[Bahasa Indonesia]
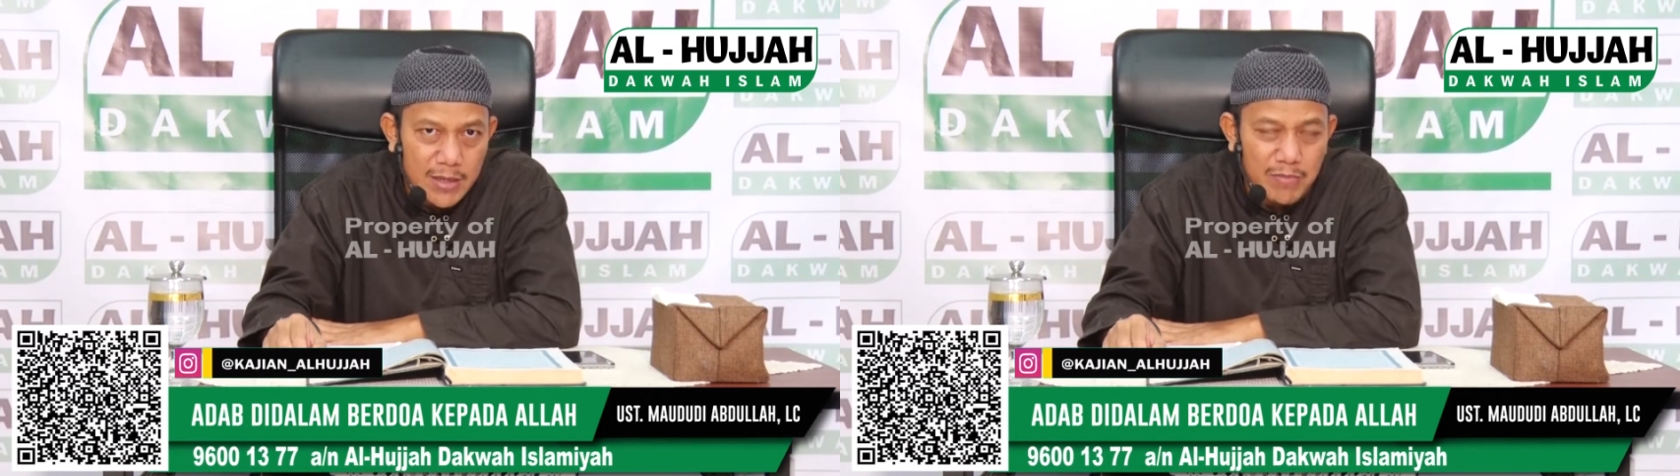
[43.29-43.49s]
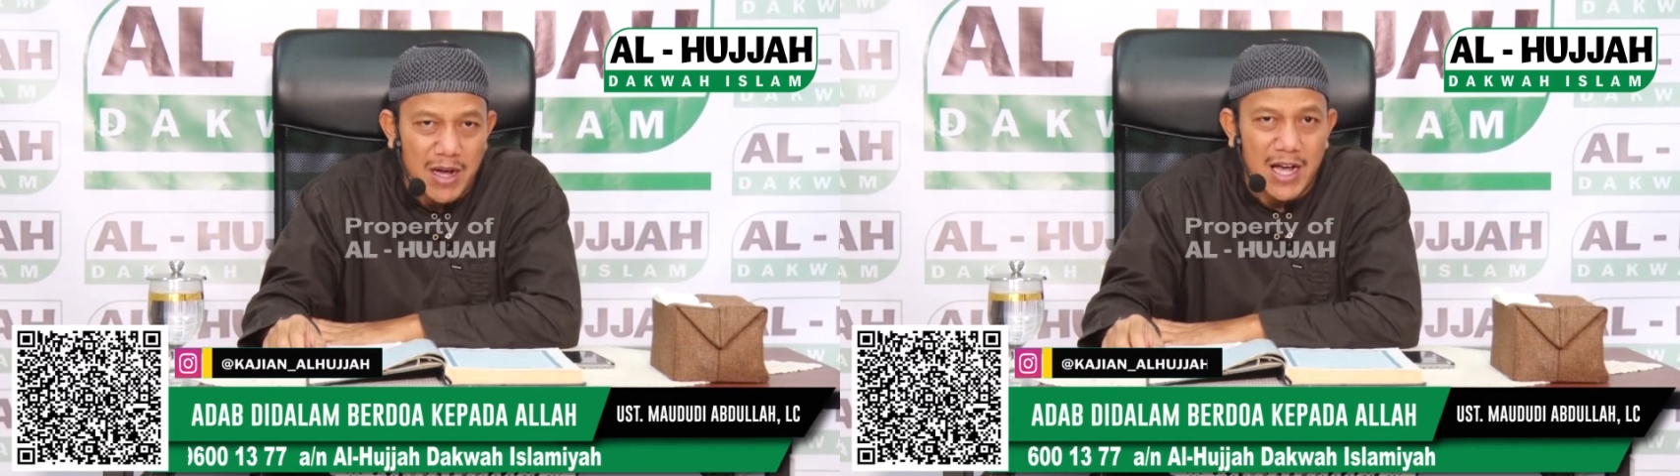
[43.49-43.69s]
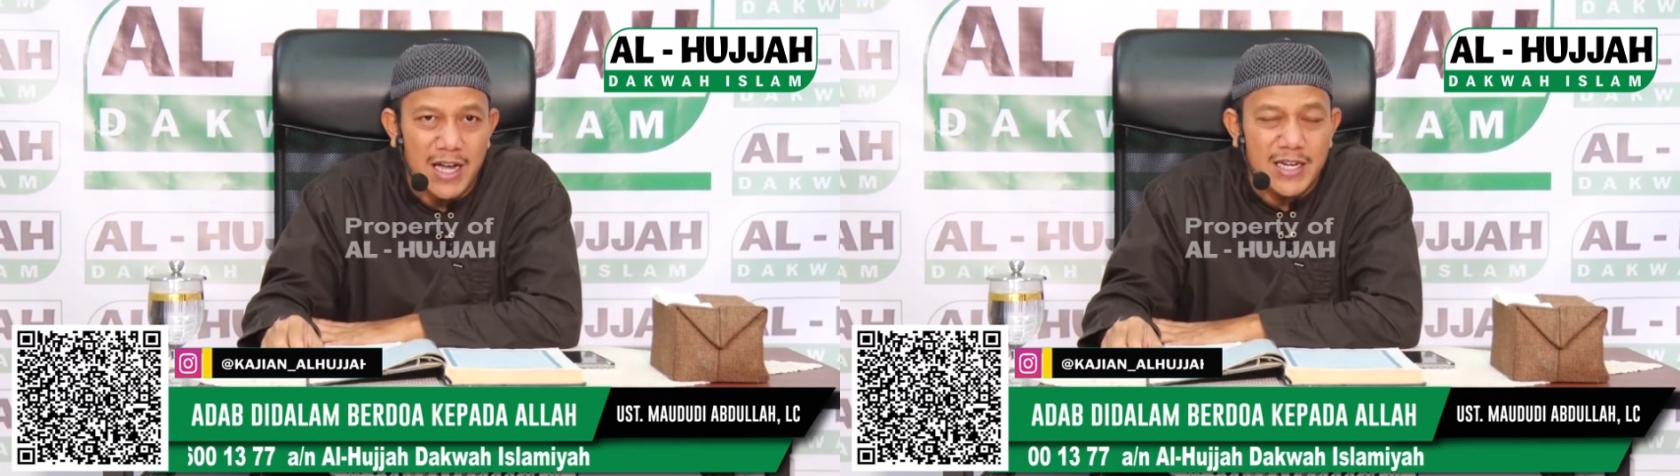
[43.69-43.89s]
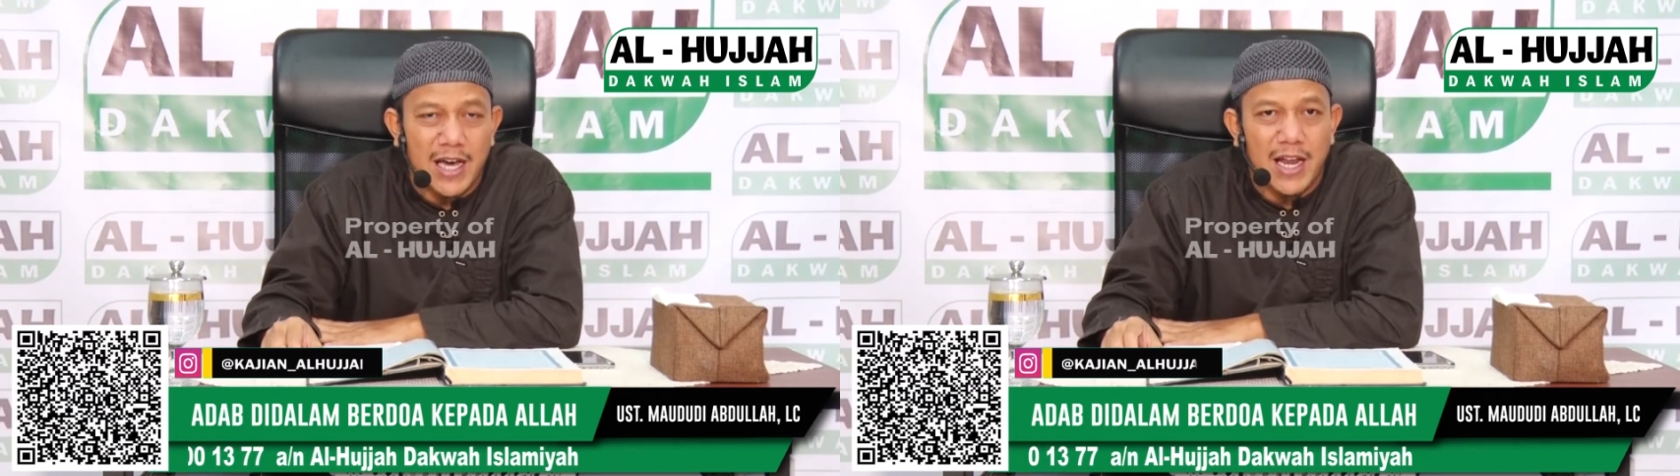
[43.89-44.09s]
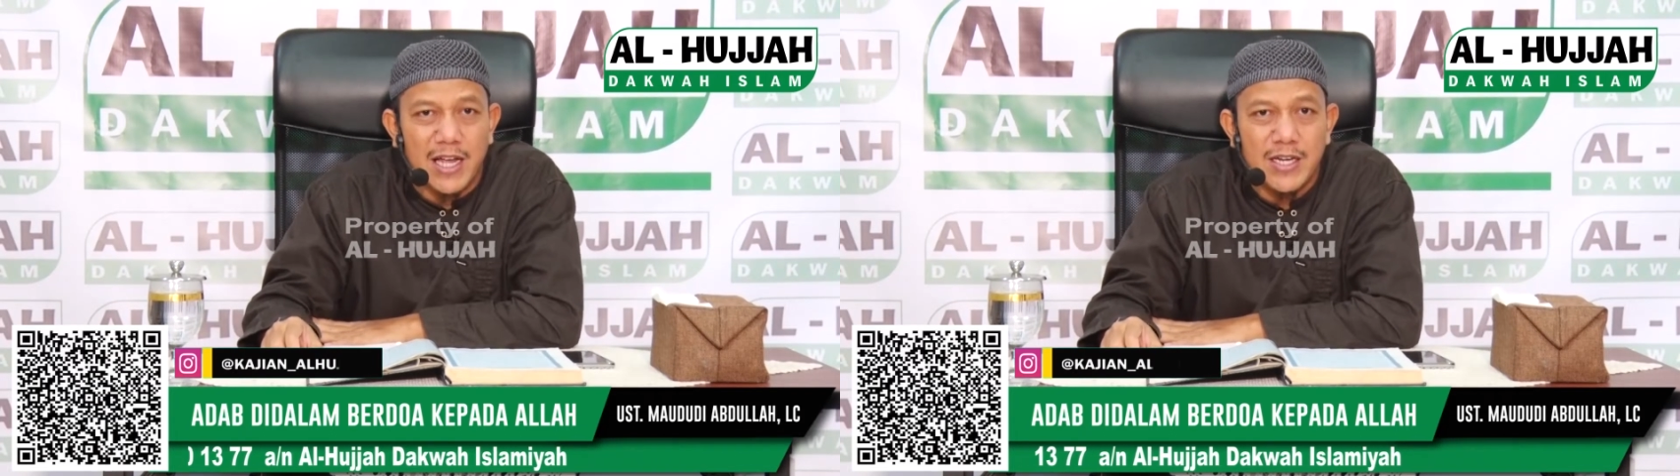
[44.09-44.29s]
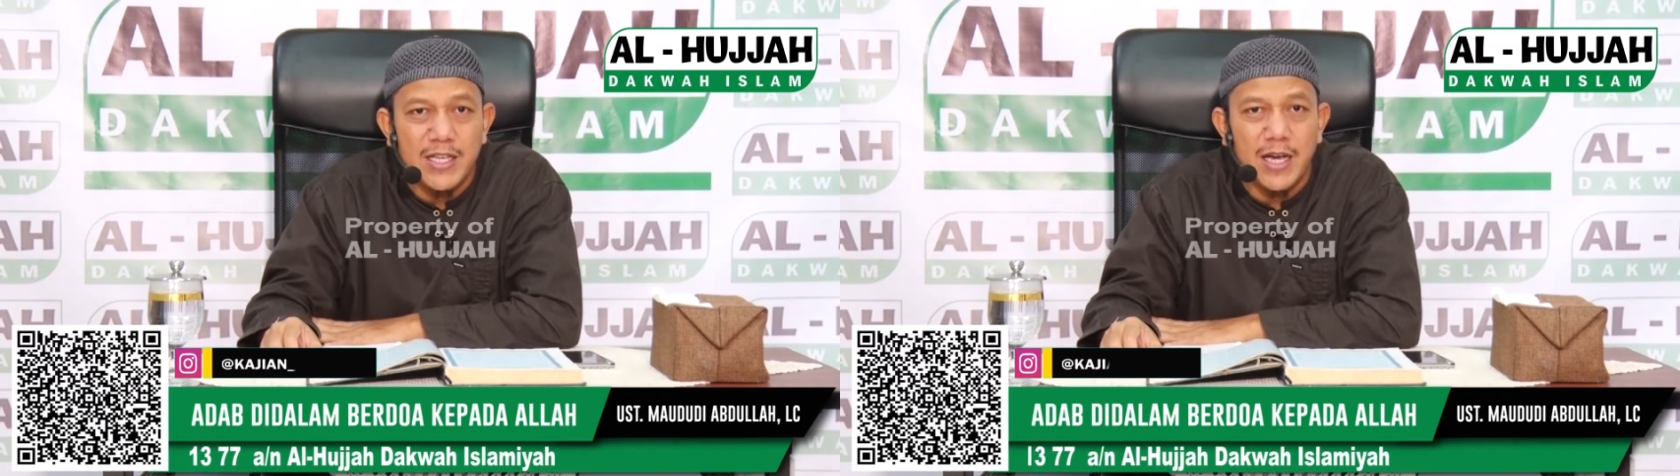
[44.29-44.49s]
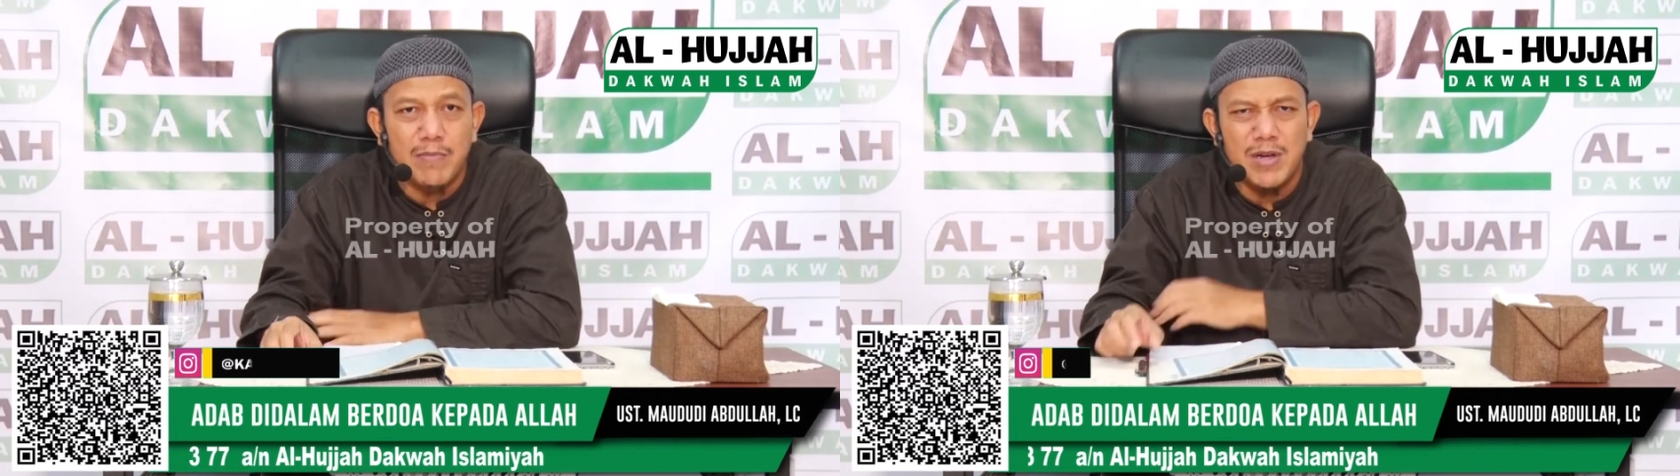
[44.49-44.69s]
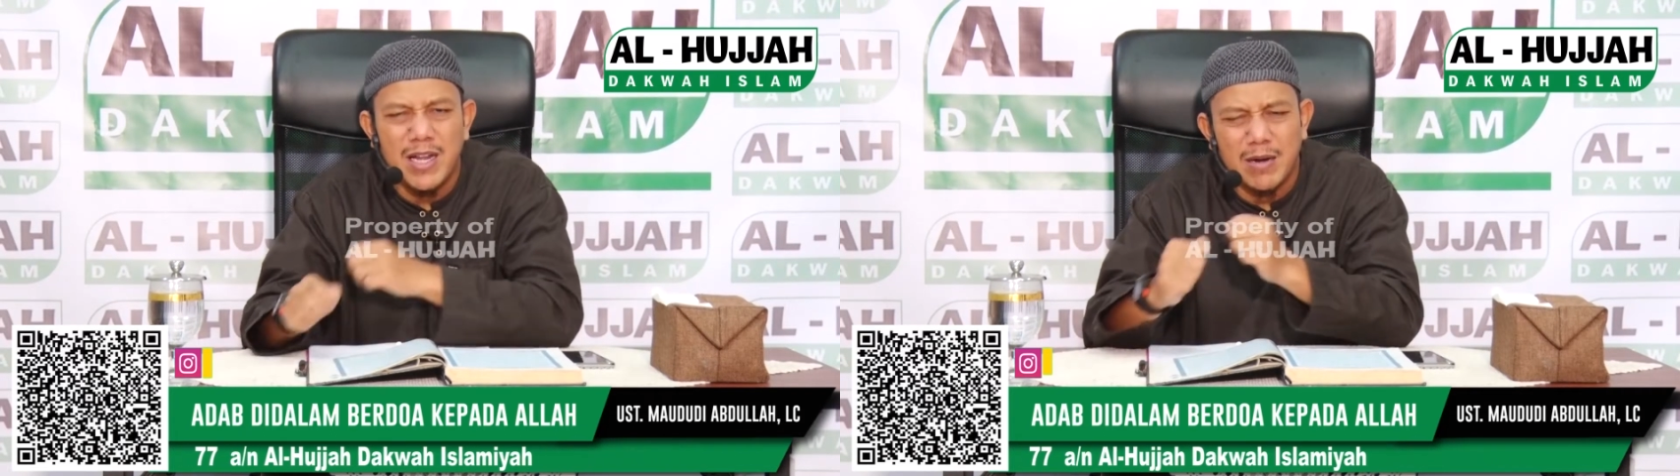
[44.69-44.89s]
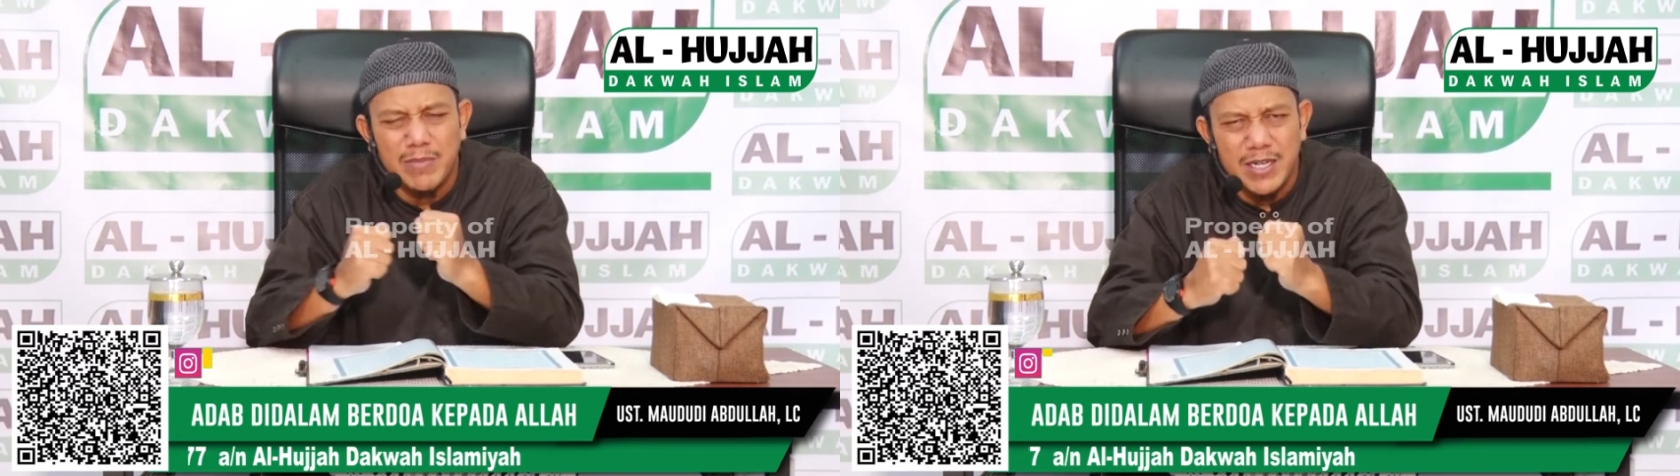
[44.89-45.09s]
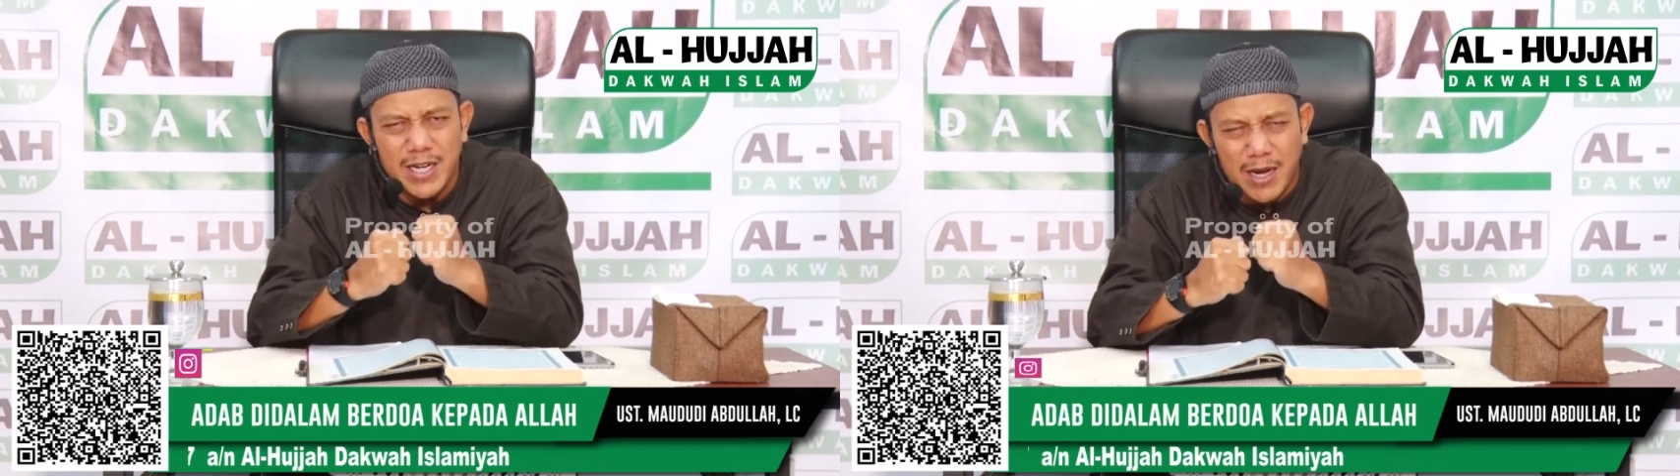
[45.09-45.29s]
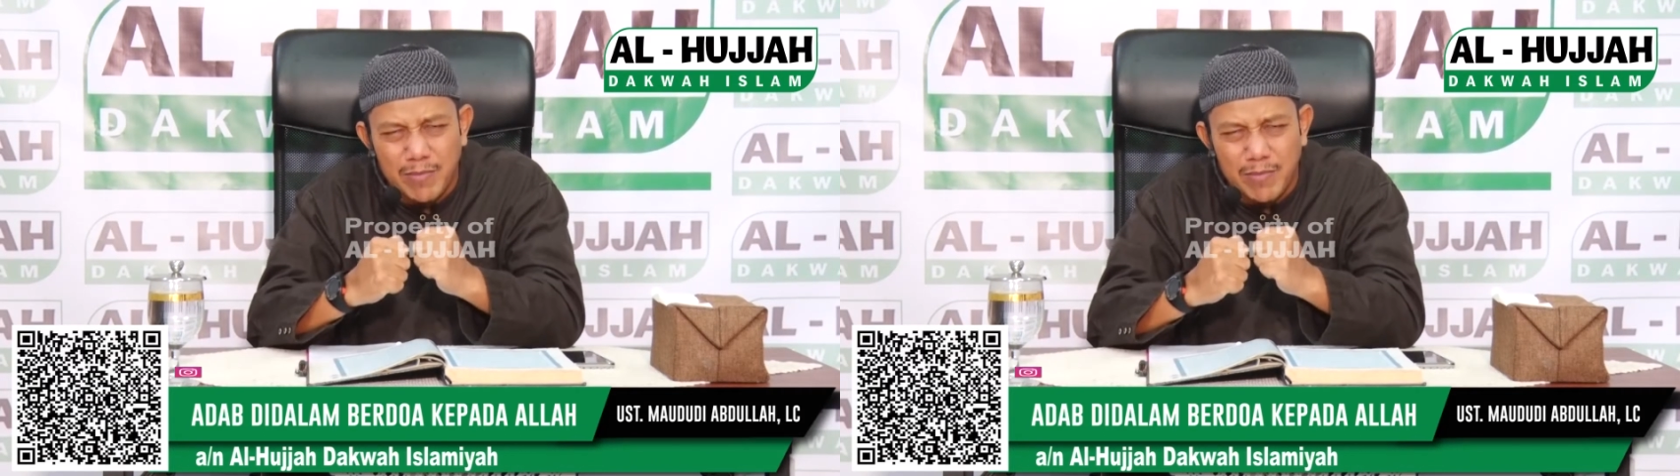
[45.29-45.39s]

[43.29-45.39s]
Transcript: maka hendaklah dia benar-benar